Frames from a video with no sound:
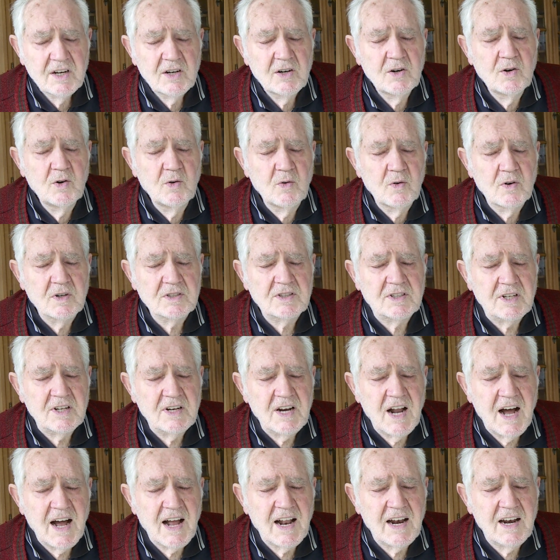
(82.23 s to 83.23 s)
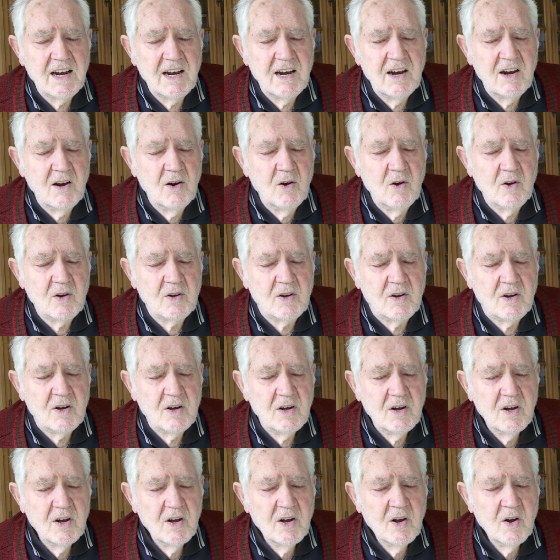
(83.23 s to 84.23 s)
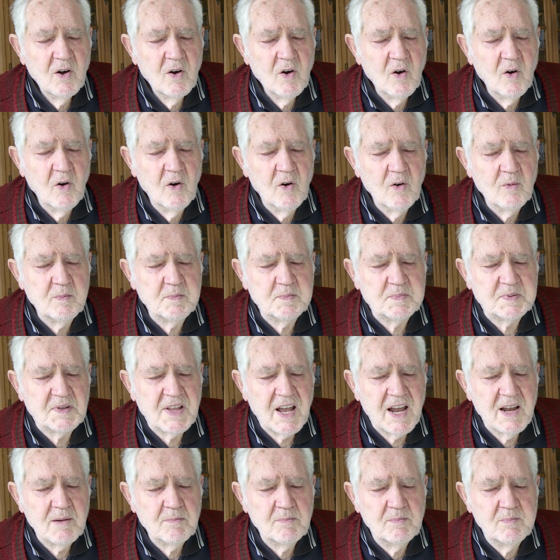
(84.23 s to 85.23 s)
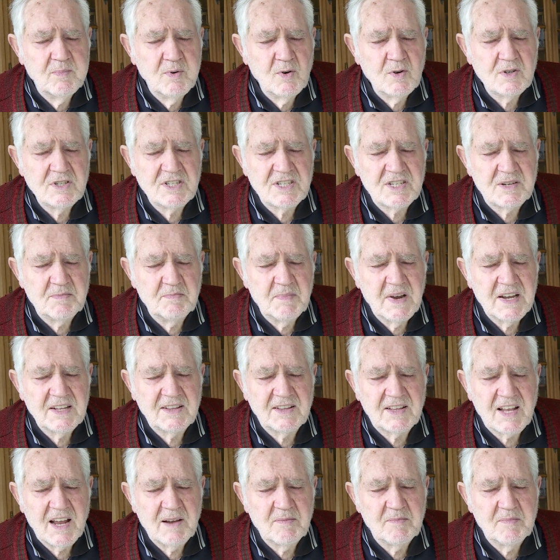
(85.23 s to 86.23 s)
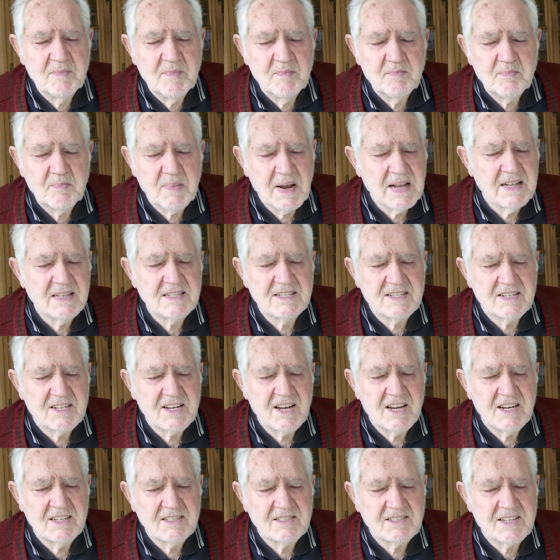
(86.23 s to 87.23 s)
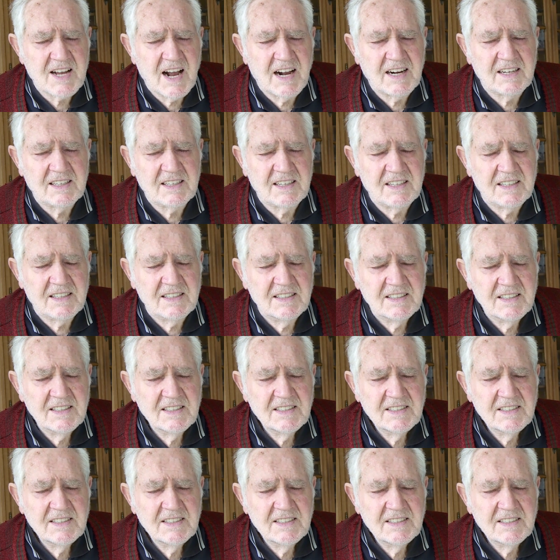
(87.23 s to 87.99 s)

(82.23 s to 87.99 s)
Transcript: luden alle ob der Bus mit dem Pensier sang.